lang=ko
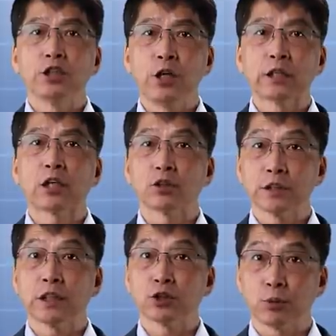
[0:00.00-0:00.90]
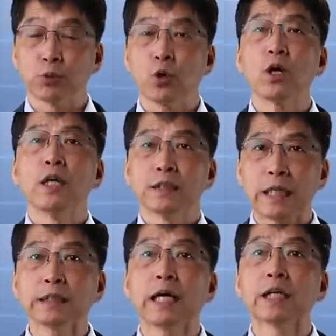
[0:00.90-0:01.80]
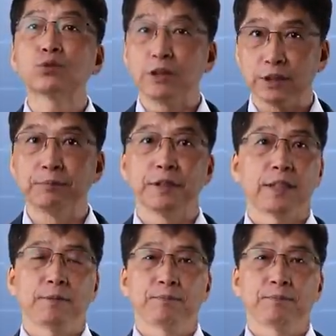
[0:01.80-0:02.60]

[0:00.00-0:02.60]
진행될 것이라는 점도 상상할 수 있습니다.